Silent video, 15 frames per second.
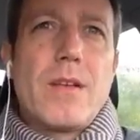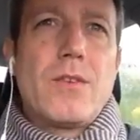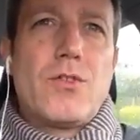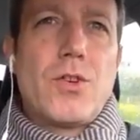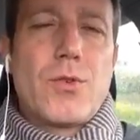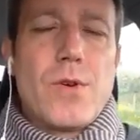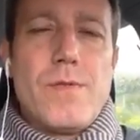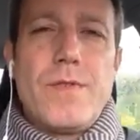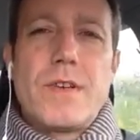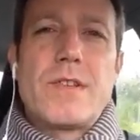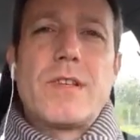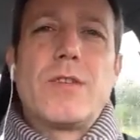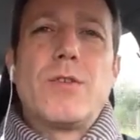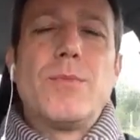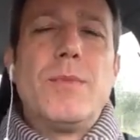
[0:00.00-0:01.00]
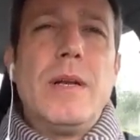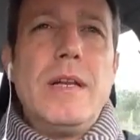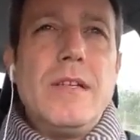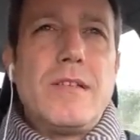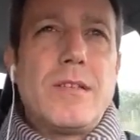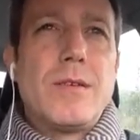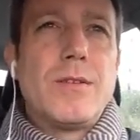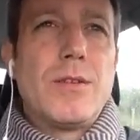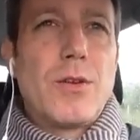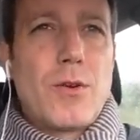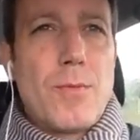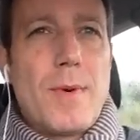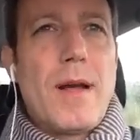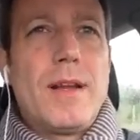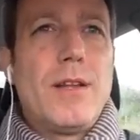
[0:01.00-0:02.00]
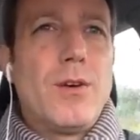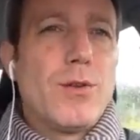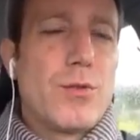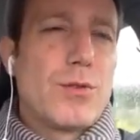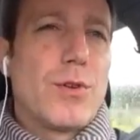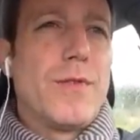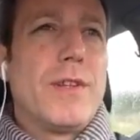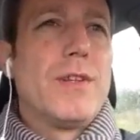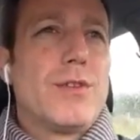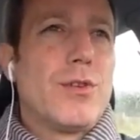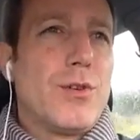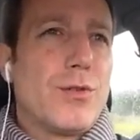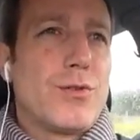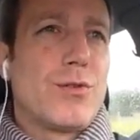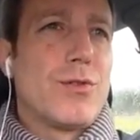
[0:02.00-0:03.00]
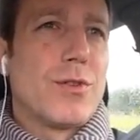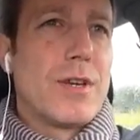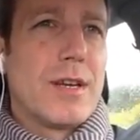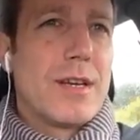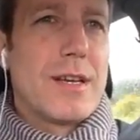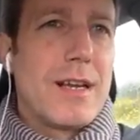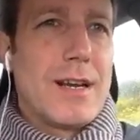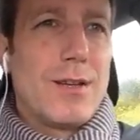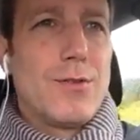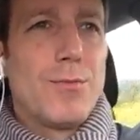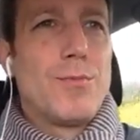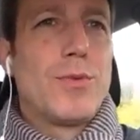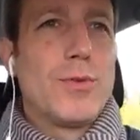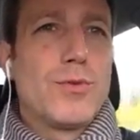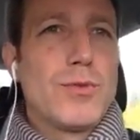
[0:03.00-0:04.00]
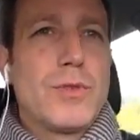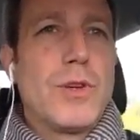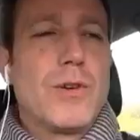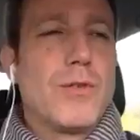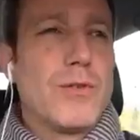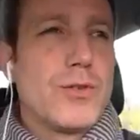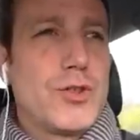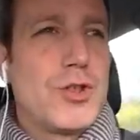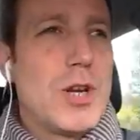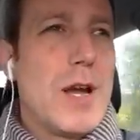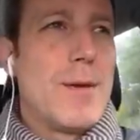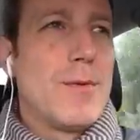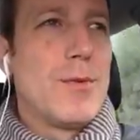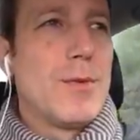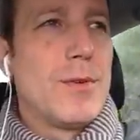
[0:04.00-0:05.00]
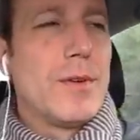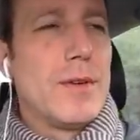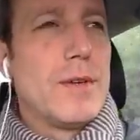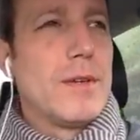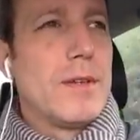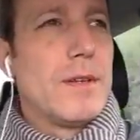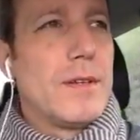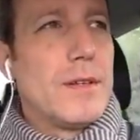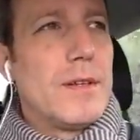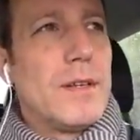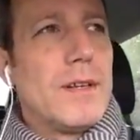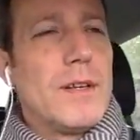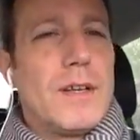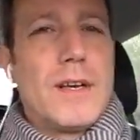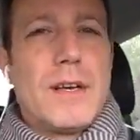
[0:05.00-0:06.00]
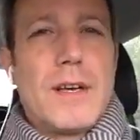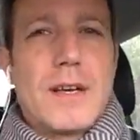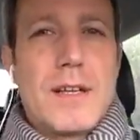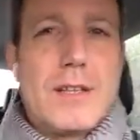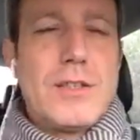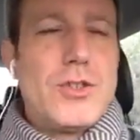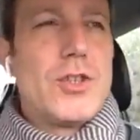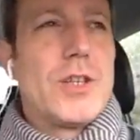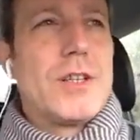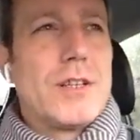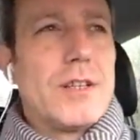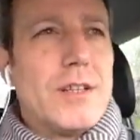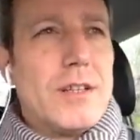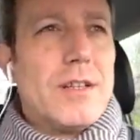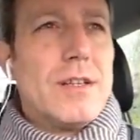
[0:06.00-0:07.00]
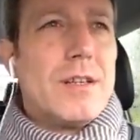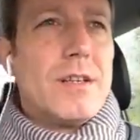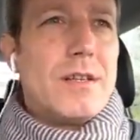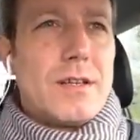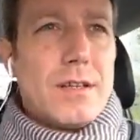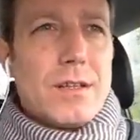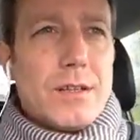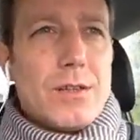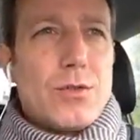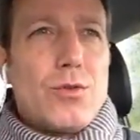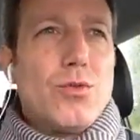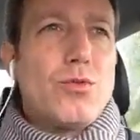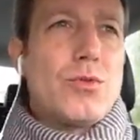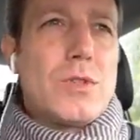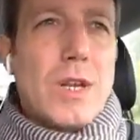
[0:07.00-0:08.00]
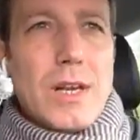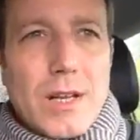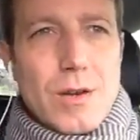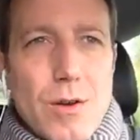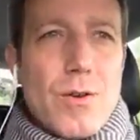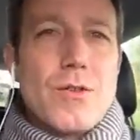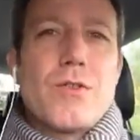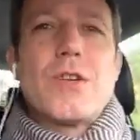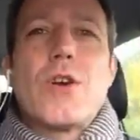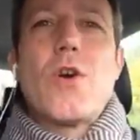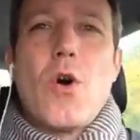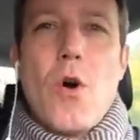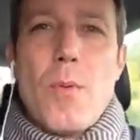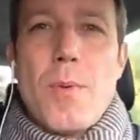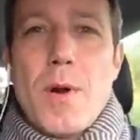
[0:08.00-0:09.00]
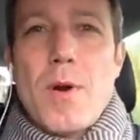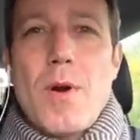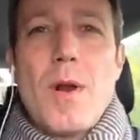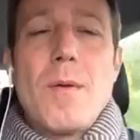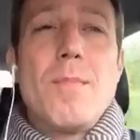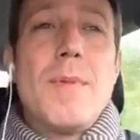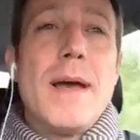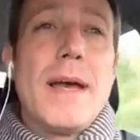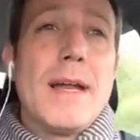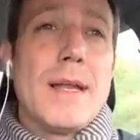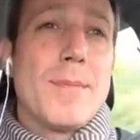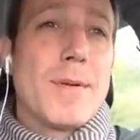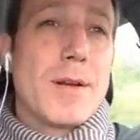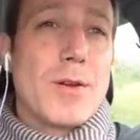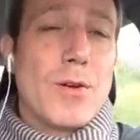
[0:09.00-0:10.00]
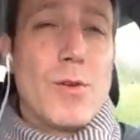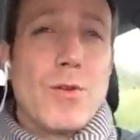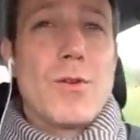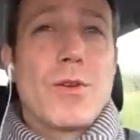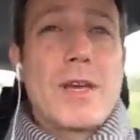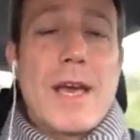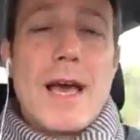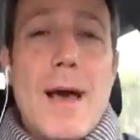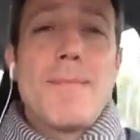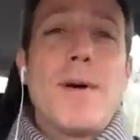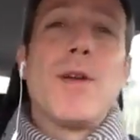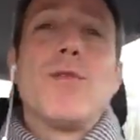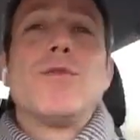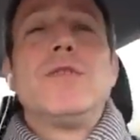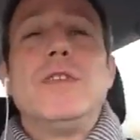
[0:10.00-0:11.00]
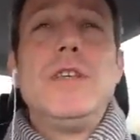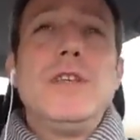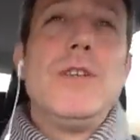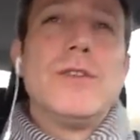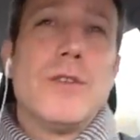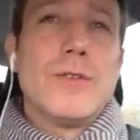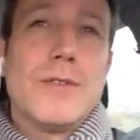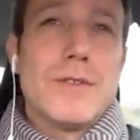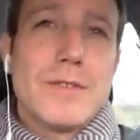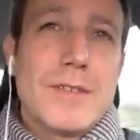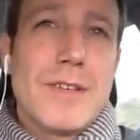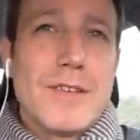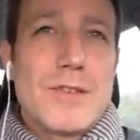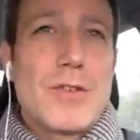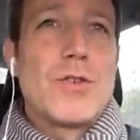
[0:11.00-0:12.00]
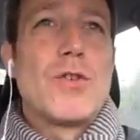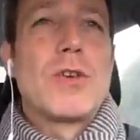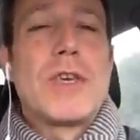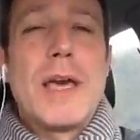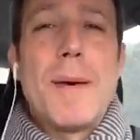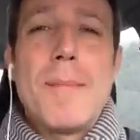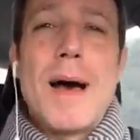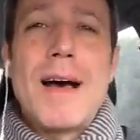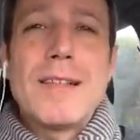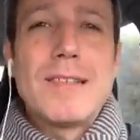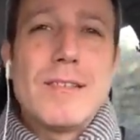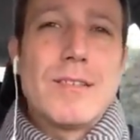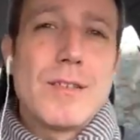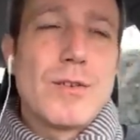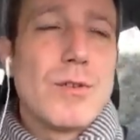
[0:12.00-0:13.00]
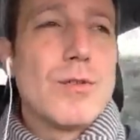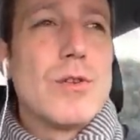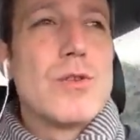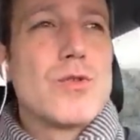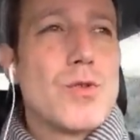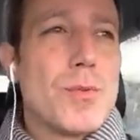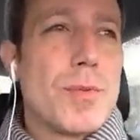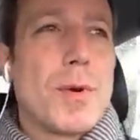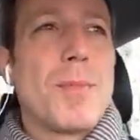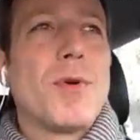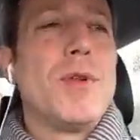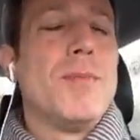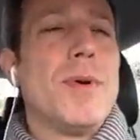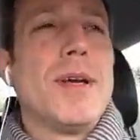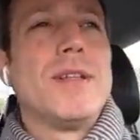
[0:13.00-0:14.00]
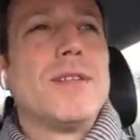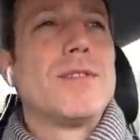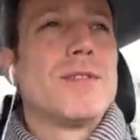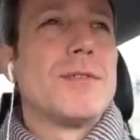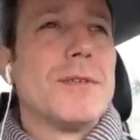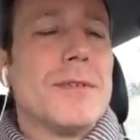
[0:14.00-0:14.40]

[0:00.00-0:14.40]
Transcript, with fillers: C'è quel versetto bellissimo di Romani 8:28 che credo un po' tutti conosciamo, che dice tutte le cose cooperano al bene per coloro che amano Dio e sono chiamati secondo il suo proponimento.